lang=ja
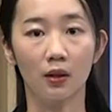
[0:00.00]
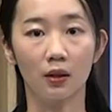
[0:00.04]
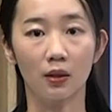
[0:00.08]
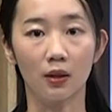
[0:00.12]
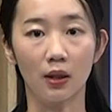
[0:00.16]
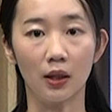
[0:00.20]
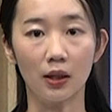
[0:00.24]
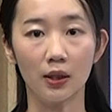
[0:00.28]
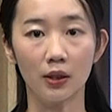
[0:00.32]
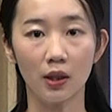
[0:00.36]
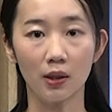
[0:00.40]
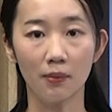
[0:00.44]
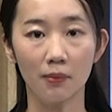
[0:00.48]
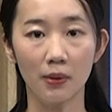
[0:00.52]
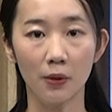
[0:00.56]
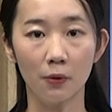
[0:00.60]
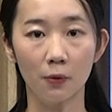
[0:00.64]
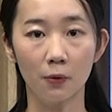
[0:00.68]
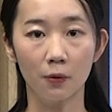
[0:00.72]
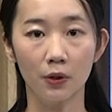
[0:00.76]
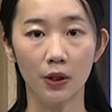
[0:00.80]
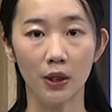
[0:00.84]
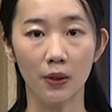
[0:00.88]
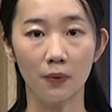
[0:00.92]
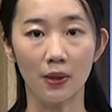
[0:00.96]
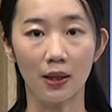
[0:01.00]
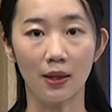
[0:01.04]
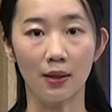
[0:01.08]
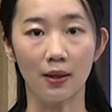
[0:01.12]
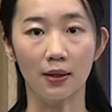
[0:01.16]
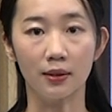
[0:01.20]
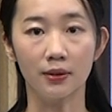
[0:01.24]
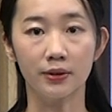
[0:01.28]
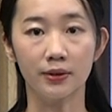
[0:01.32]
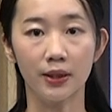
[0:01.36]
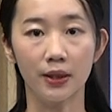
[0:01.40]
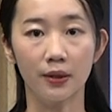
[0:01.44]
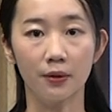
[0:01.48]
外為法では
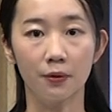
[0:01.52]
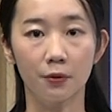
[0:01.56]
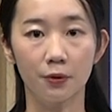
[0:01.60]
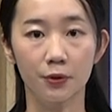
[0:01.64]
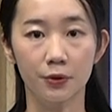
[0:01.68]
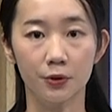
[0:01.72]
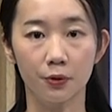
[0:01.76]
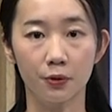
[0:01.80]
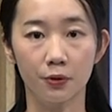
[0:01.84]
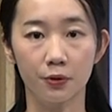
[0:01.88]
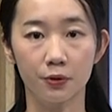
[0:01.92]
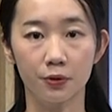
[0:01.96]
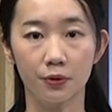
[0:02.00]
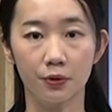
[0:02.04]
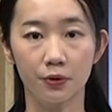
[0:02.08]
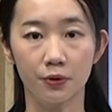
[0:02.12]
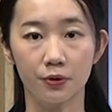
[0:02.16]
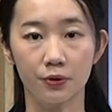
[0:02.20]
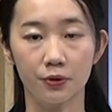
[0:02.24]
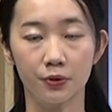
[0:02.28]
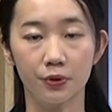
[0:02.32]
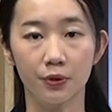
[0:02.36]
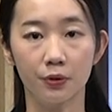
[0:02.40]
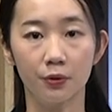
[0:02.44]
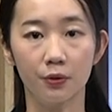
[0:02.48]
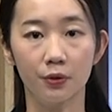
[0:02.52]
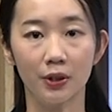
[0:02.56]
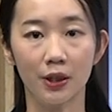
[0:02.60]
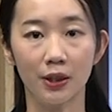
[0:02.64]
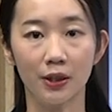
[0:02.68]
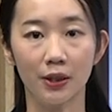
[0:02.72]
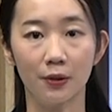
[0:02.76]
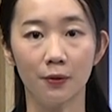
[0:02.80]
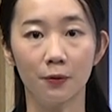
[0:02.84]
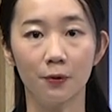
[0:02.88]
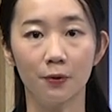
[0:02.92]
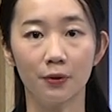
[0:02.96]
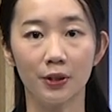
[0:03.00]
安全保障上重要な
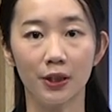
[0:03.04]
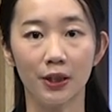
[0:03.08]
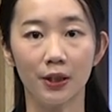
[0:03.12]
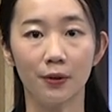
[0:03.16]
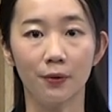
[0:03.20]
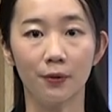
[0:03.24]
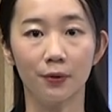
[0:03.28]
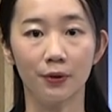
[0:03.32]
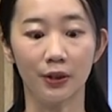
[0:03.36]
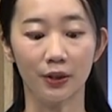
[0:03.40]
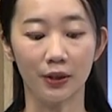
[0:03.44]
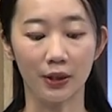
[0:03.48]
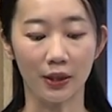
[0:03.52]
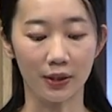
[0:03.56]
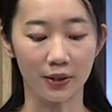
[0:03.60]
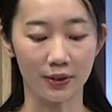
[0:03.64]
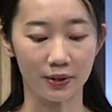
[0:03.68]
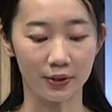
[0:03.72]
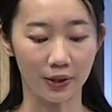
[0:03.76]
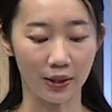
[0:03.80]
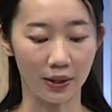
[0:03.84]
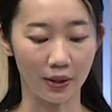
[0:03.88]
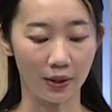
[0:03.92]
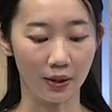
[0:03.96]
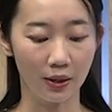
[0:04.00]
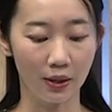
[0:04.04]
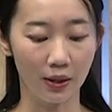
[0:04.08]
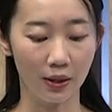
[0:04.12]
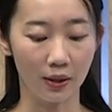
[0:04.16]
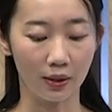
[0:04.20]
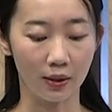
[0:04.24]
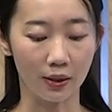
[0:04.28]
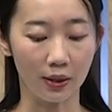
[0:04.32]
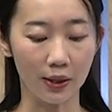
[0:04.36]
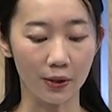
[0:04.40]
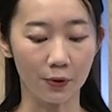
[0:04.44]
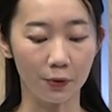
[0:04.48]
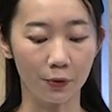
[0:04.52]
日本企業に対して
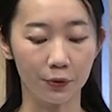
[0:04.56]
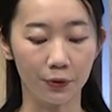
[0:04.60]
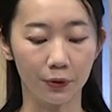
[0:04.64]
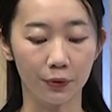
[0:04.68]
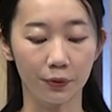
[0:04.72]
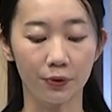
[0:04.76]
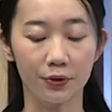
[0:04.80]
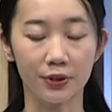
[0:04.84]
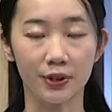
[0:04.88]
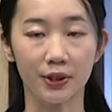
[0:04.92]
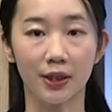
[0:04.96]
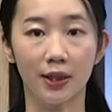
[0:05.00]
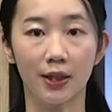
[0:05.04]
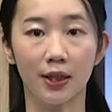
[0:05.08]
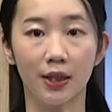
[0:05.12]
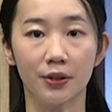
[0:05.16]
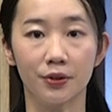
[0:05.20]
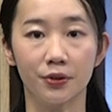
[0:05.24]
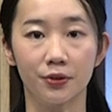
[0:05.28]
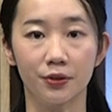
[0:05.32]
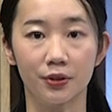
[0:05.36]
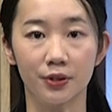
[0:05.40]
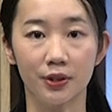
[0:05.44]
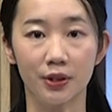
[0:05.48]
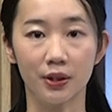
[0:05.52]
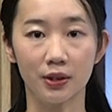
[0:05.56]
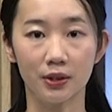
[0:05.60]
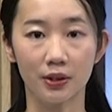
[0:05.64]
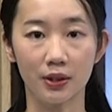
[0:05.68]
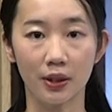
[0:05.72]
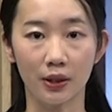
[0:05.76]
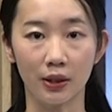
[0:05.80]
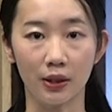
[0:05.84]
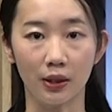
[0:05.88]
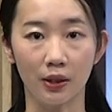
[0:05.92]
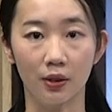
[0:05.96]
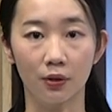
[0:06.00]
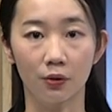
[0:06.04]
外国投資家が出資した
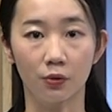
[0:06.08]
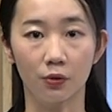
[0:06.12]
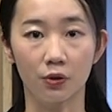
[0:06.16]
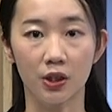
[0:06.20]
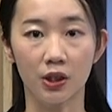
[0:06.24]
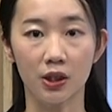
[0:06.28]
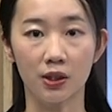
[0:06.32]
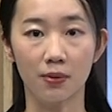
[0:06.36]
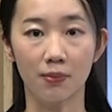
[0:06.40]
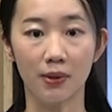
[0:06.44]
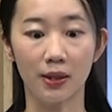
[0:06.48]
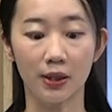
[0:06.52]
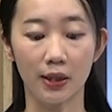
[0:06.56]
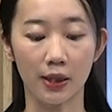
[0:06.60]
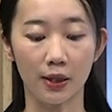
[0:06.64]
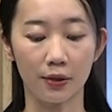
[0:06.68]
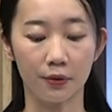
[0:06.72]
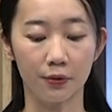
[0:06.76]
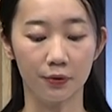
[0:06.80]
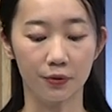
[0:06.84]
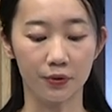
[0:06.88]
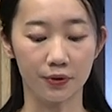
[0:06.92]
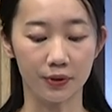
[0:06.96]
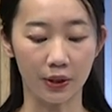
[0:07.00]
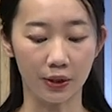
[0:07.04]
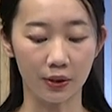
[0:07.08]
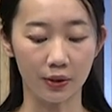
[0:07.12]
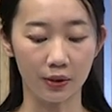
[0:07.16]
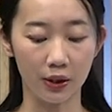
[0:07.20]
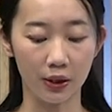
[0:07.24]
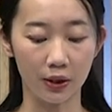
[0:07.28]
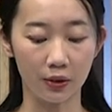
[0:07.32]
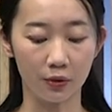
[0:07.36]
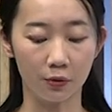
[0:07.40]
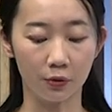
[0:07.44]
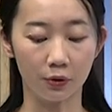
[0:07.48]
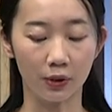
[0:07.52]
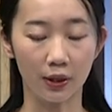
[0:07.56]
り取締役の選
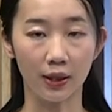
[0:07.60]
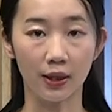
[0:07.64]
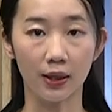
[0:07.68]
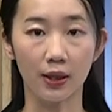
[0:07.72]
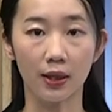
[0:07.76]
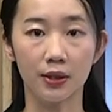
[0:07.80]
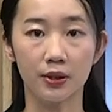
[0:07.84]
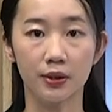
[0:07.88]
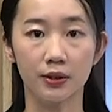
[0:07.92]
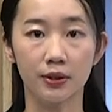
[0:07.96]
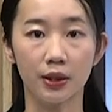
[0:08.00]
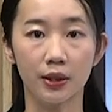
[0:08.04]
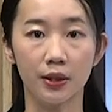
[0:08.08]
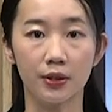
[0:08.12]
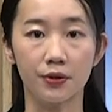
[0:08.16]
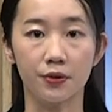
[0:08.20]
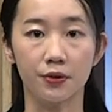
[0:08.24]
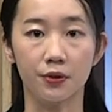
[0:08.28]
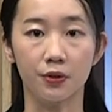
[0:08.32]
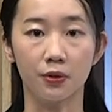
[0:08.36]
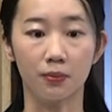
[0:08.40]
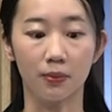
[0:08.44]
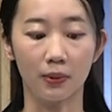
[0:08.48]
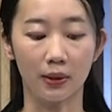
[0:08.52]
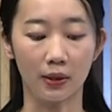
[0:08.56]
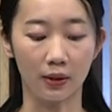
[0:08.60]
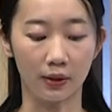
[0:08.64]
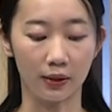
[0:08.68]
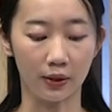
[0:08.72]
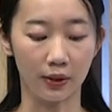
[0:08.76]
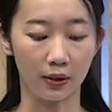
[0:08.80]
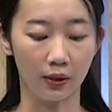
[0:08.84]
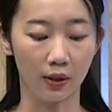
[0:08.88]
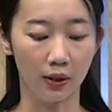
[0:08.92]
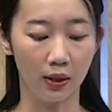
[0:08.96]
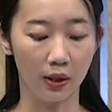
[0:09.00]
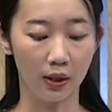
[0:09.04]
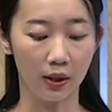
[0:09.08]
任を提案したりする場合
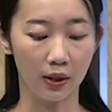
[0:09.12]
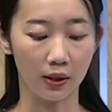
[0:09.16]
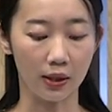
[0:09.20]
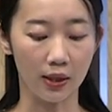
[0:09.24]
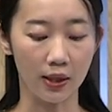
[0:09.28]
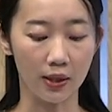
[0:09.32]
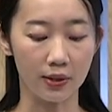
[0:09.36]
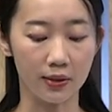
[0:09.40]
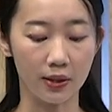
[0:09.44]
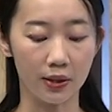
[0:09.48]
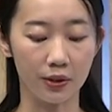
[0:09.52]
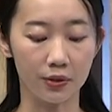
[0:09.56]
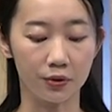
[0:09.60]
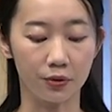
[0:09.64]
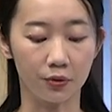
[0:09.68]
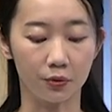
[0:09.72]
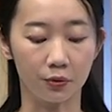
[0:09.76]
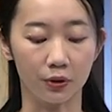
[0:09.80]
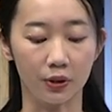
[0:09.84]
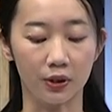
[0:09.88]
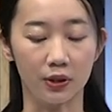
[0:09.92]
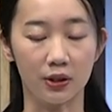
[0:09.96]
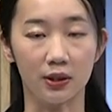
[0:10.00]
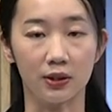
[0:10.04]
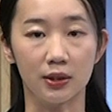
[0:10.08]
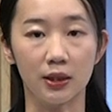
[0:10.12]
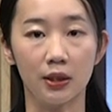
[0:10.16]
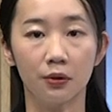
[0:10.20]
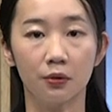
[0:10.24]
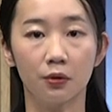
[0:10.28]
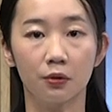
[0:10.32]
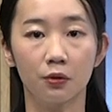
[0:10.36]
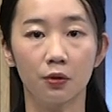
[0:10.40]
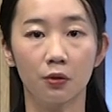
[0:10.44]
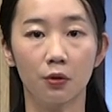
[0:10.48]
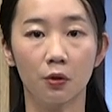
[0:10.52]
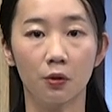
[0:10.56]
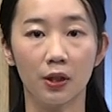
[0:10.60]
経産省に事前
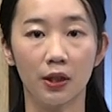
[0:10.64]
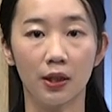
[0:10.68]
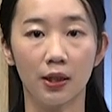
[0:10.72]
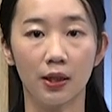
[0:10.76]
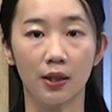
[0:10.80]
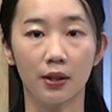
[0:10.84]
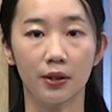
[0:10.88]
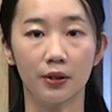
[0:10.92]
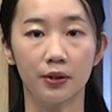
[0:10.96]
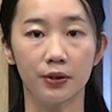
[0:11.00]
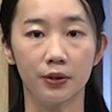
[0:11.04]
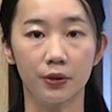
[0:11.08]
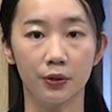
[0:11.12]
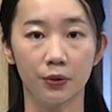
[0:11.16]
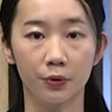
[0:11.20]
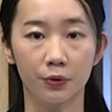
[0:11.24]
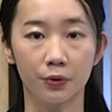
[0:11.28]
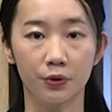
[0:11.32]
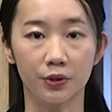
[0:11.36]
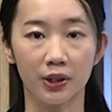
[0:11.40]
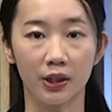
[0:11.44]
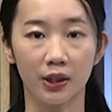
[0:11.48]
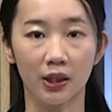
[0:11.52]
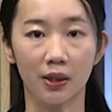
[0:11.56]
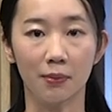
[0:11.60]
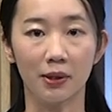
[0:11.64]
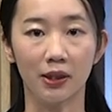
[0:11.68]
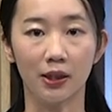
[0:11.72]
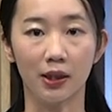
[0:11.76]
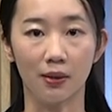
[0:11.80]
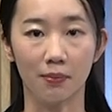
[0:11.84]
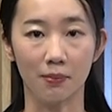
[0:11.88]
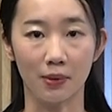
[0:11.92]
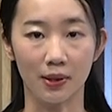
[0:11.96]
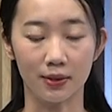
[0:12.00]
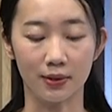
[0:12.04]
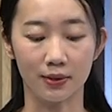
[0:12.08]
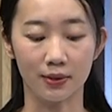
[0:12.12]
の届け出が必要と定めてい
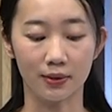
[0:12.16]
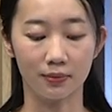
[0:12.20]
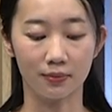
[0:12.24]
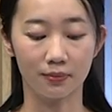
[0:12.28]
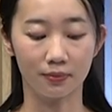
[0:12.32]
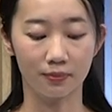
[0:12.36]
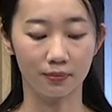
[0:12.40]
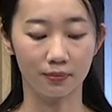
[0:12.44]
ます